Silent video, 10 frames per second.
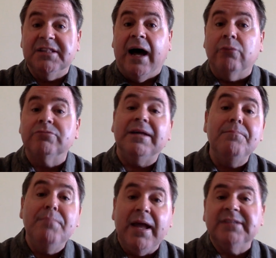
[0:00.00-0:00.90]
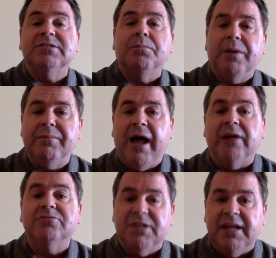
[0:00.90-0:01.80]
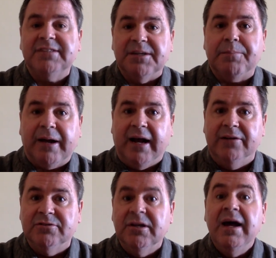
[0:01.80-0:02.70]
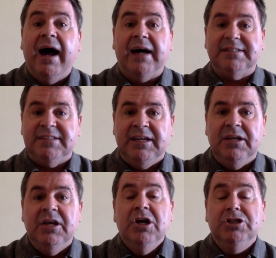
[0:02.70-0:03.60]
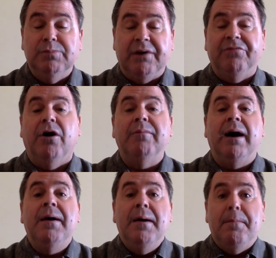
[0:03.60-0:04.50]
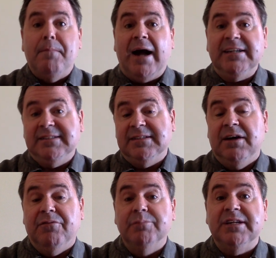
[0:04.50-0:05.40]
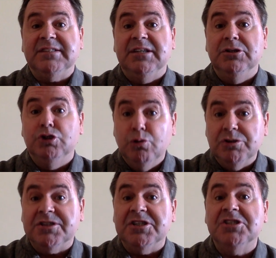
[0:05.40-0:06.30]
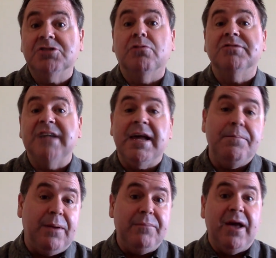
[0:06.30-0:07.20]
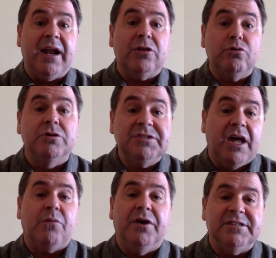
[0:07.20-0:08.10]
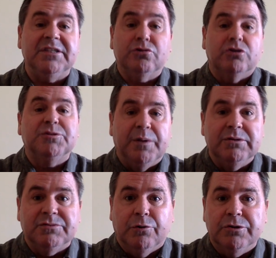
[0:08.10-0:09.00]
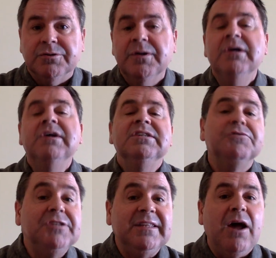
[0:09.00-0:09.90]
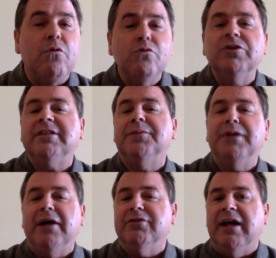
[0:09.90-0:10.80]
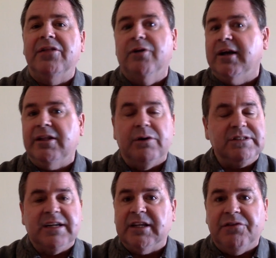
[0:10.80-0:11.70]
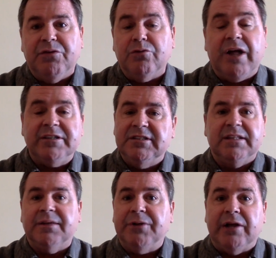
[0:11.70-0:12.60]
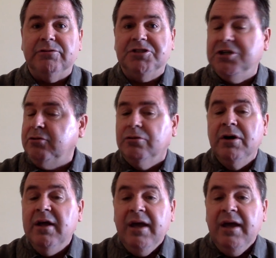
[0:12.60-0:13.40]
de down também são premiados em separados. Assim, de uma forma mais, eh, vamos dizer assim, justa, a gente consegue premiar a todos, reconhecer todos pelo esforço. Se você tem algum determinado nadador que tem uma certa dificuldade em determinado estilo,